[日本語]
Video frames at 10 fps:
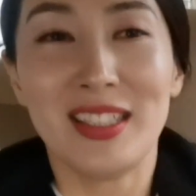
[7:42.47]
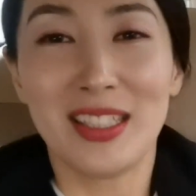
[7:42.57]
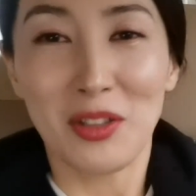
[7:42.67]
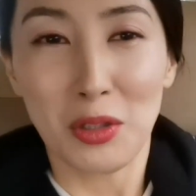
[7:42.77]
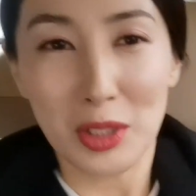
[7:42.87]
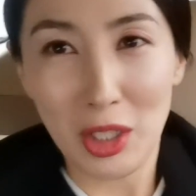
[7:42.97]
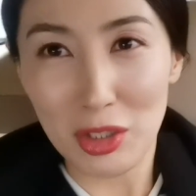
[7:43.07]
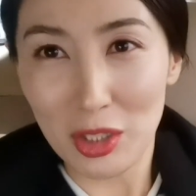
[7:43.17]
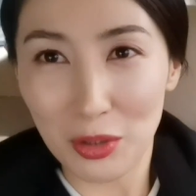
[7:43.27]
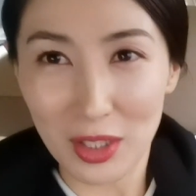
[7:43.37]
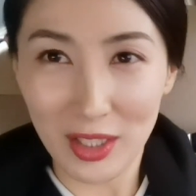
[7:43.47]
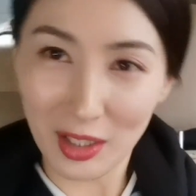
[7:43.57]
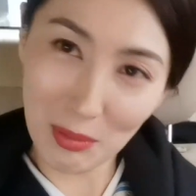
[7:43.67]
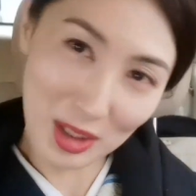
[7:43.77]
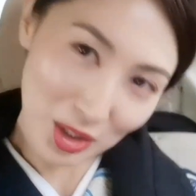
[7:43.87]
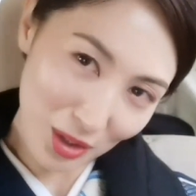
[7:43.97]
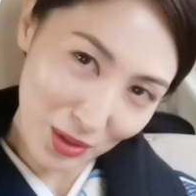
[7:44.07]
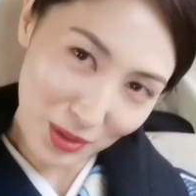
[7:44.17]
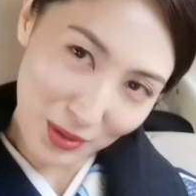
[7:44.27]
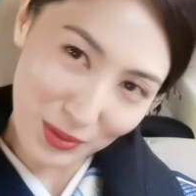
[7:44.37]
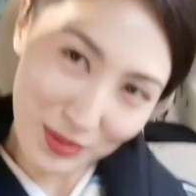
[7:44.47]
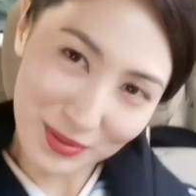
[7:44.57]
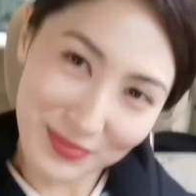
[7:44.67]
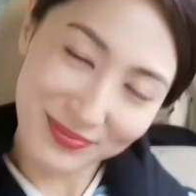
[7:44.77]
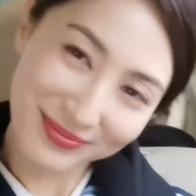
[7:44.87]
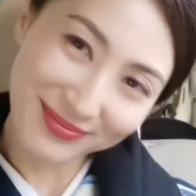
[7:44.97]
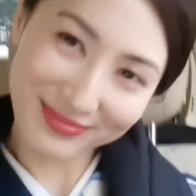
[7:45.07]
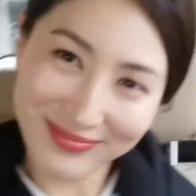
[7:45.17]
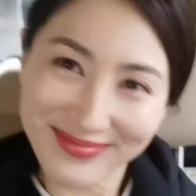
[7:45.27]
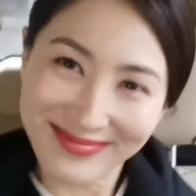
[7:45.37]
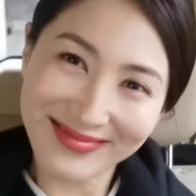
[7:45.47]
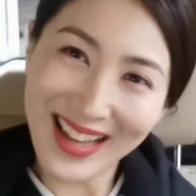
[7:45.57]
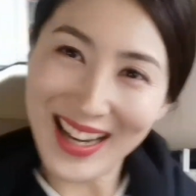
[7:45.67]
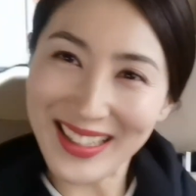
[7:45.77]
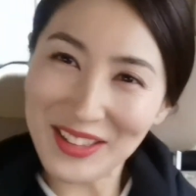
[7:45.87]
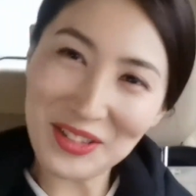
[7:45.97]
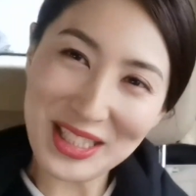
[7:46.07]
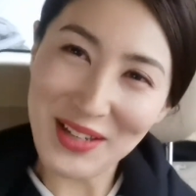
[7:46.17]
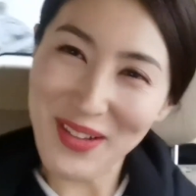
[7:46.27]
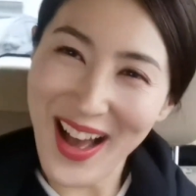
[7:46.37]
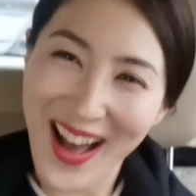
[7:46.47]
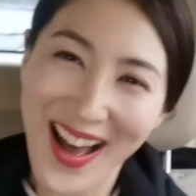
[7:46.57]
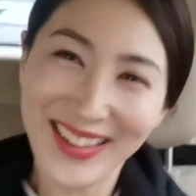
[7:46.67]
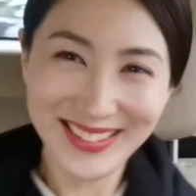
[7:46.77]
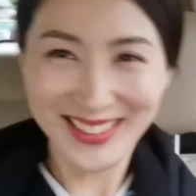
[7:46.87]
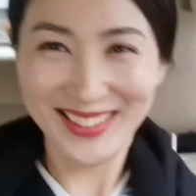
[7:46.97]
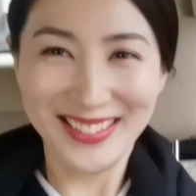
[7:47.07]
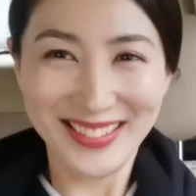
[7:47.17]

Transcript: え今後楽しいことやっていきましょう。ありがとうございます。